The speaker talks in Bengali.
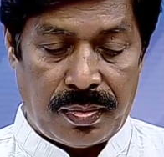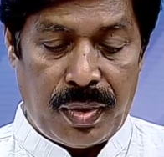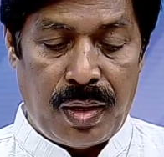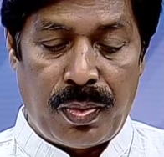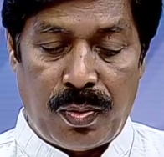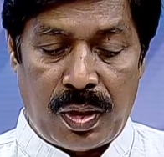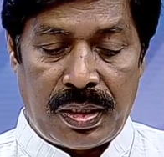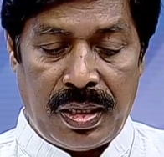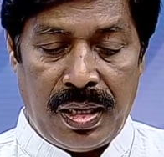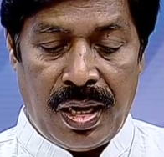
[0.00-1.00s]
বিএনপি
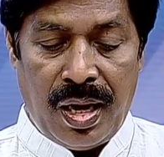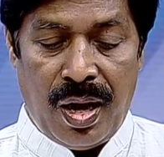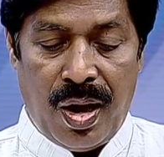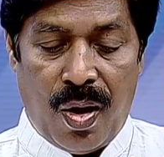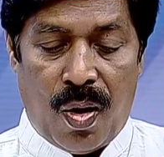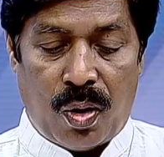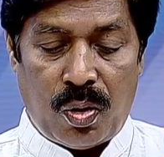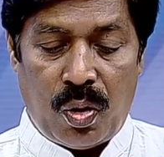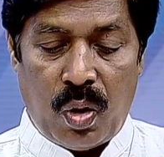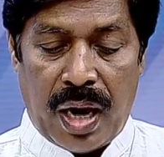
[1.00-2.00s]
বলেছে
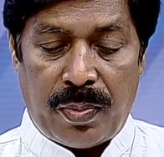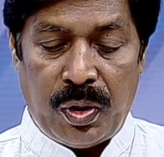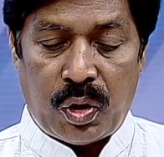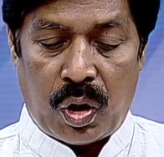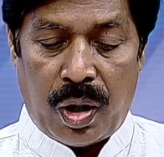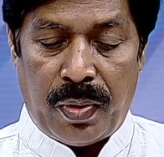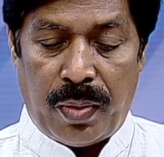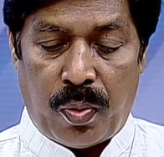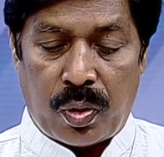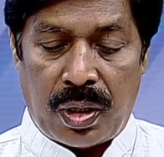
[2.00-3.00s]
অনন্য এক বিশ্বকাপের
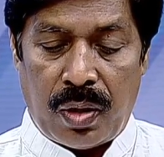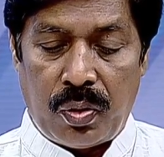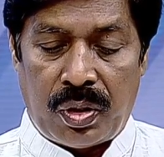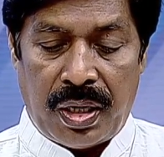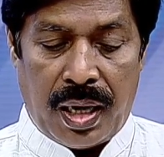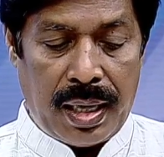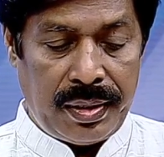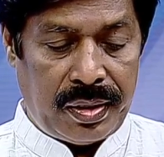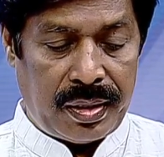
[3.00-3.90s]
পর্দা উঠছে আজ